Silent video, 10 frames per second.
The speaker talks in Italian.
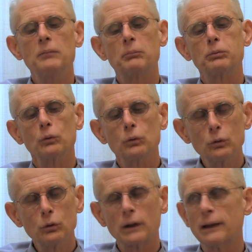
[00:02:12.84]
per
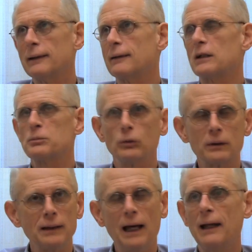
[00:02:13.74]
produrre,
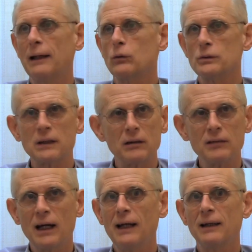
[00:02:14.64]
trasportare,
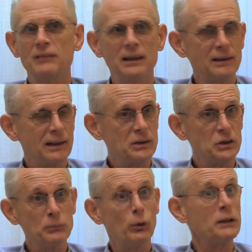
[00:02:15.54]
conservare, vendere
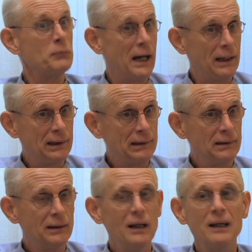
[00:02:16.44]
cibo animale
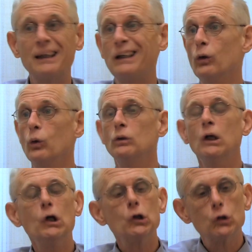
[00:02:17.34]
che non
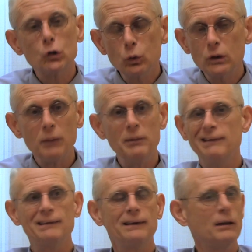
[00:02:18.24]
tutta la
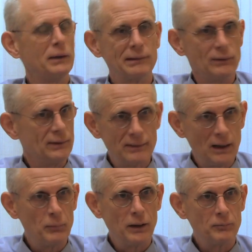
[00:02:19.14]
benzina messa
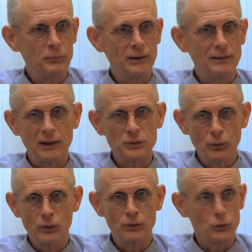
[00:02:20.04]
insieme per il
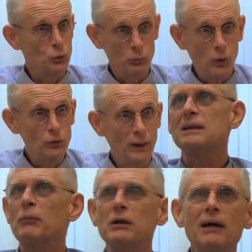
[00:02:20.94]
trasporto sul mondo.
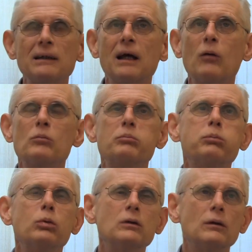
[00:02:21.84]
Siamo arrivati a un
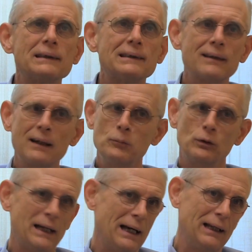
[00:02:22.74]
punto
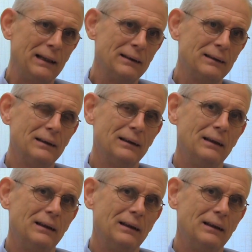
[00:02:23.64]
estremo tale